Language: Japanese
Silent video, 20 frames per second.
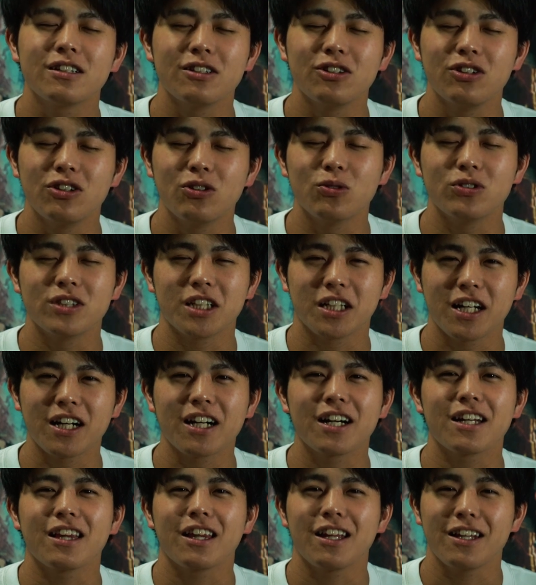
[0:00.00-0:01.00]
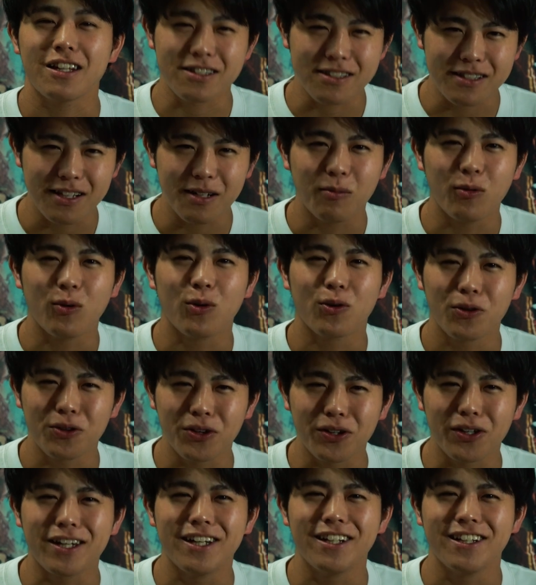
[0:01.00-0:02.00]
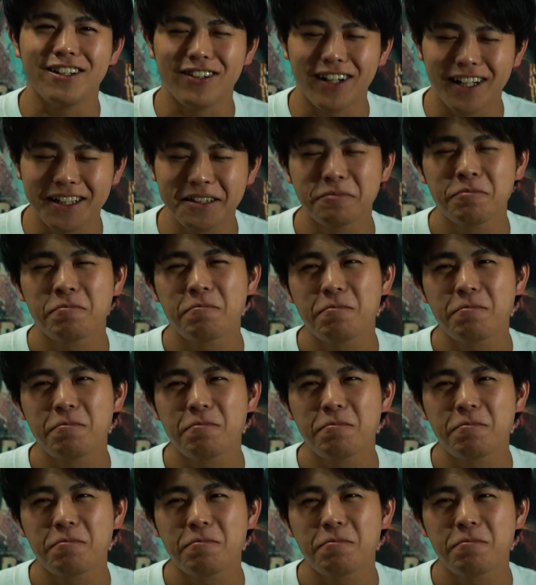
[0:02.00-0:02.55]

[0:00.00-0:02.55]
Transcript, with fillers: 脳じゃなかったですね、もうこの時には。